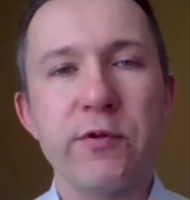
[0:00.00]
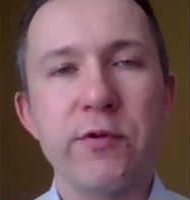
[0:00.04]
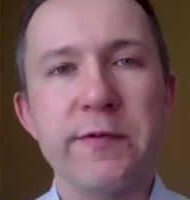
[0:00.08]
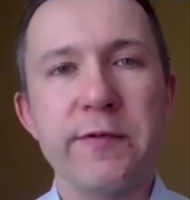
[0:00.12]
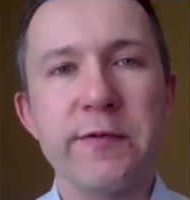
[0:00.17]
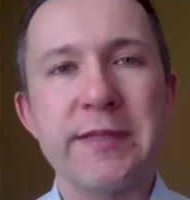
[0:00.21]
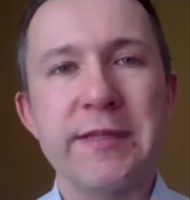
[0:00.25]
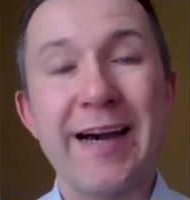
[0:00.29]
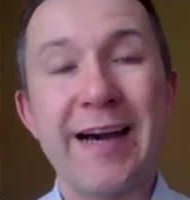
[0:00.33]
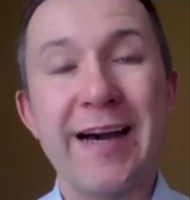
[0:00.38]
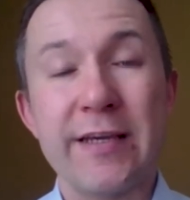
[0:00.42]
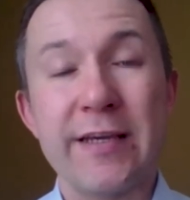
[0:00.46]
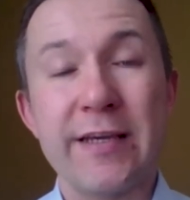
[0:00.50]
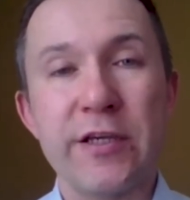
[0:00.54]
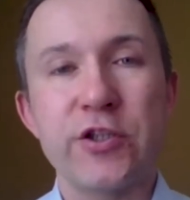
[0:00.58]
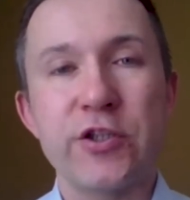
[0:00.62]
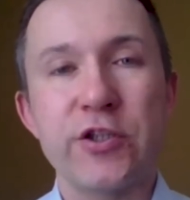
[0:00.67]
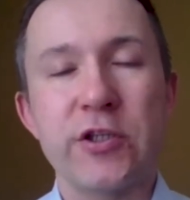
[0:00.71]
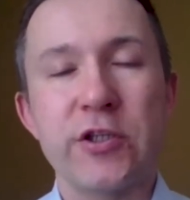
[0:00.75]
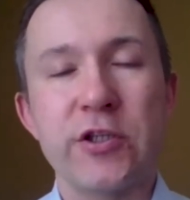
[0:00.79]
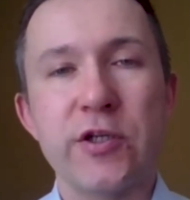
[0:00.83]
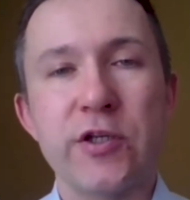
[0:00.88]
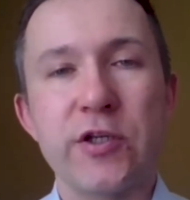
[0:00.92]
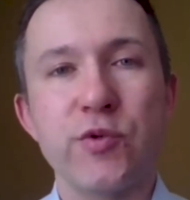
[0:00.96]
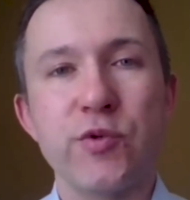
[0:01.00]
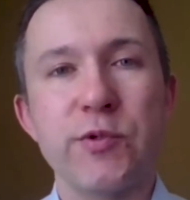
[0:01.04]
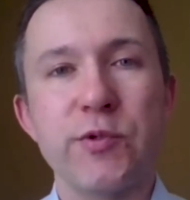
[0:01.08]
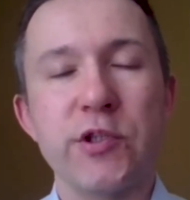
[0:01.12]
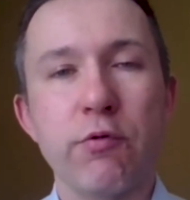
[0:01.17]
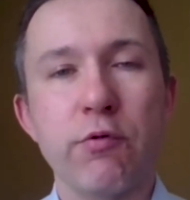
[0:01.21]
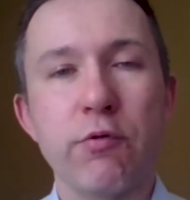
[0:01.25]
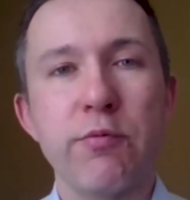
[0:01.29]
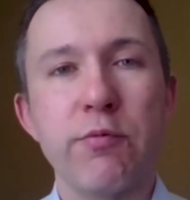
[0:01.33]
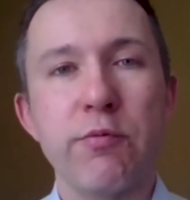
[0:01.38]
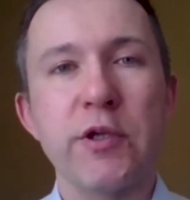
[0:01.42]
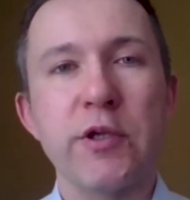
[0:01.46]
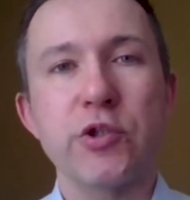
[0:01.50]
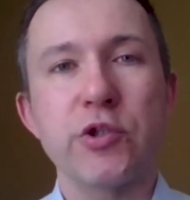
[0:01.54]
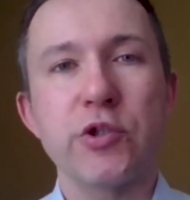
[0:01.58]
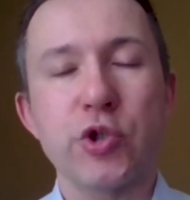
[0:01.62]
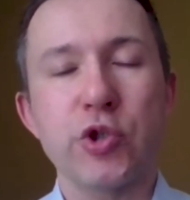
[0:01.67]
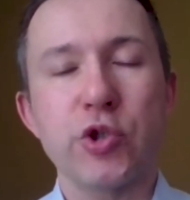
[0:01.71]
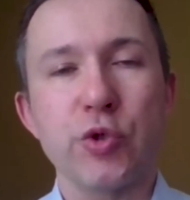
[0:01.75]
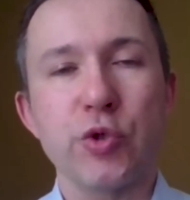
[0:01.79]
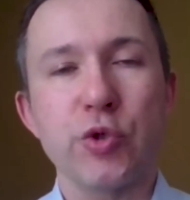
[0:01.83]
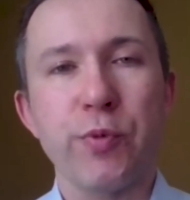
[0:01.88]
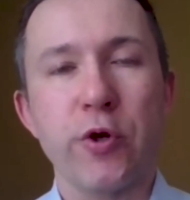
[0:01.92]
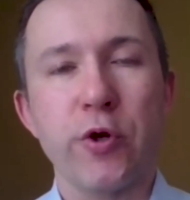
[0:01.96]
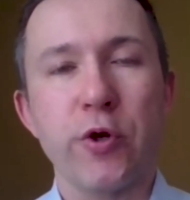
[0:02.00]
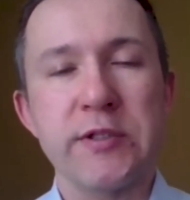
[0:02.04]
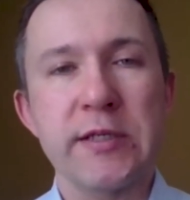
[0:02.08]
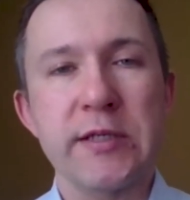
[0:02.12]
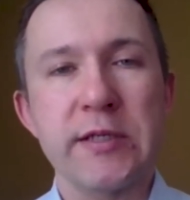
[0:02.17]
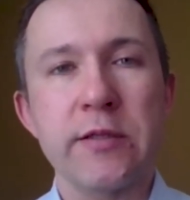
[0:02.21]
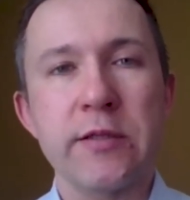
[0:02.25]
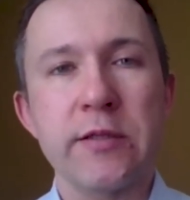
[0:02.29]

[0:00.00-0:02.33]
wydaje się, że będziemy mieć 3%,